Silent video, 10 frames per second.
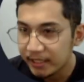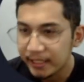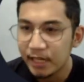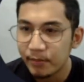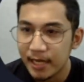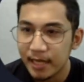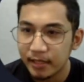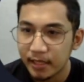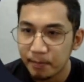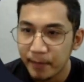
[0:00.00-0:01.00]
try naman
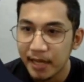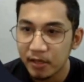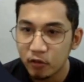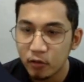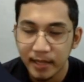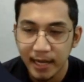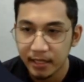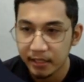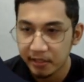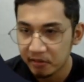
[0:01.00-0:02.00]
natin paano
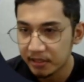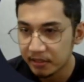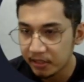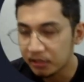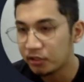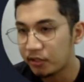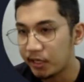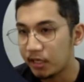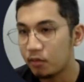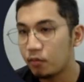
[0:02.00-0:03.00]
gumagana yung
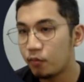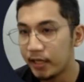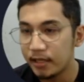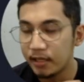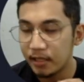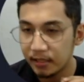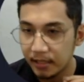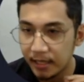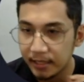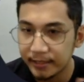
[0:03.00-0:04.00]
destructuring with uh, the